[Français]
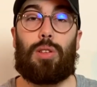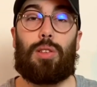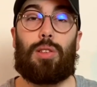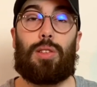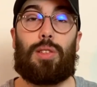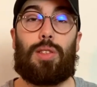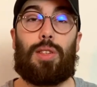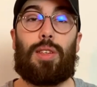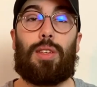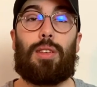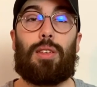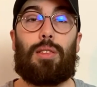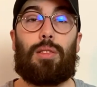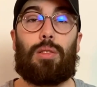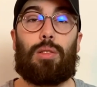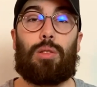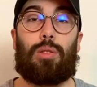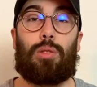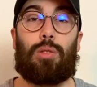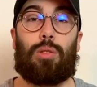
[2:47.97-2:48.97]
c'est
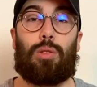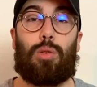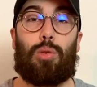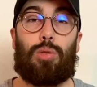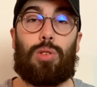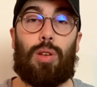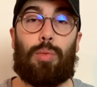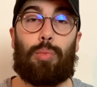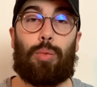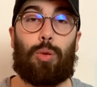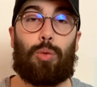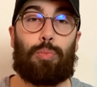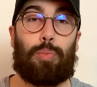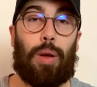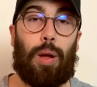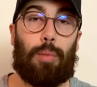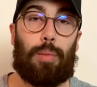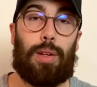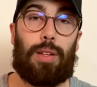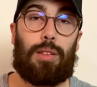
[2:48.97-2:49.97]
euh, que ça peut te
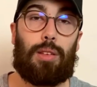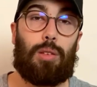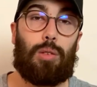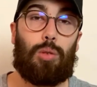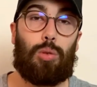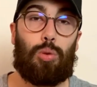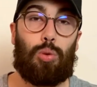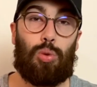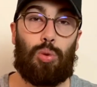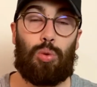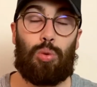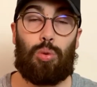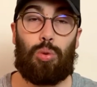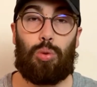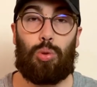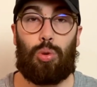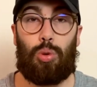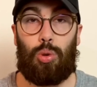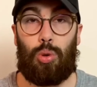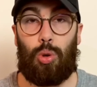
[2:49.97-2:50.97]
permettre de
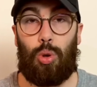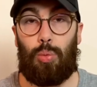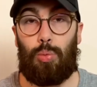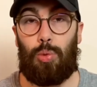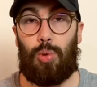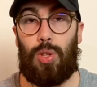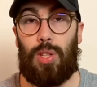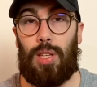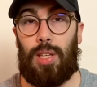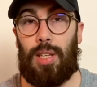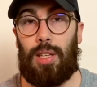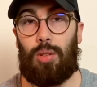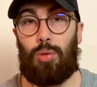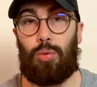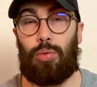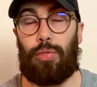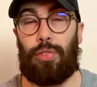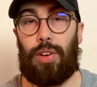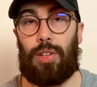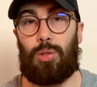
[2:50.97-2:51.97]
communiquer
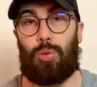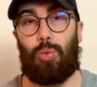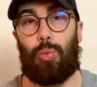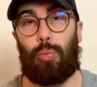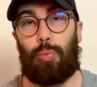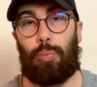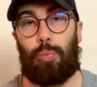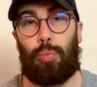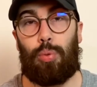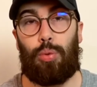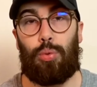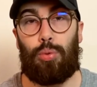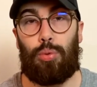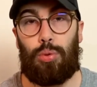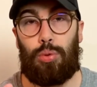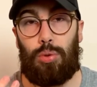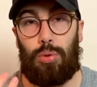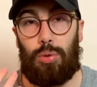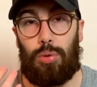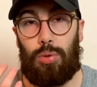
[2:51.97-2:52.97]
d'une façon
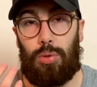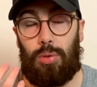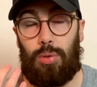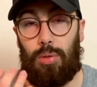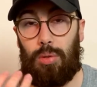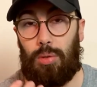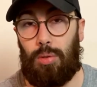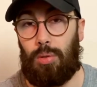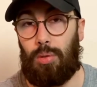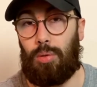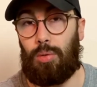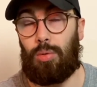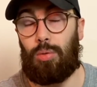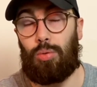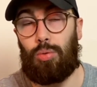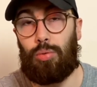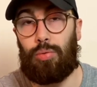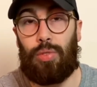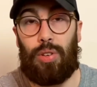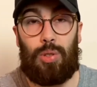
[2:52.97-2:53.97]
plus, euh,
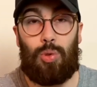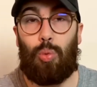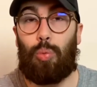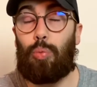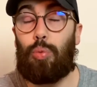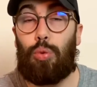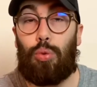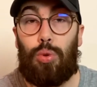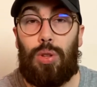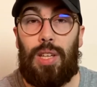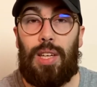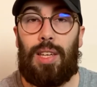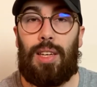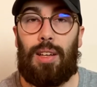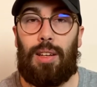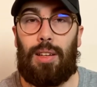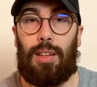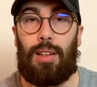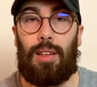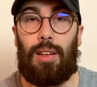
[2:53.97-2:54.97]
d'une façon plus
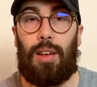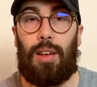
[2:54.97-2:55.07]
décalée.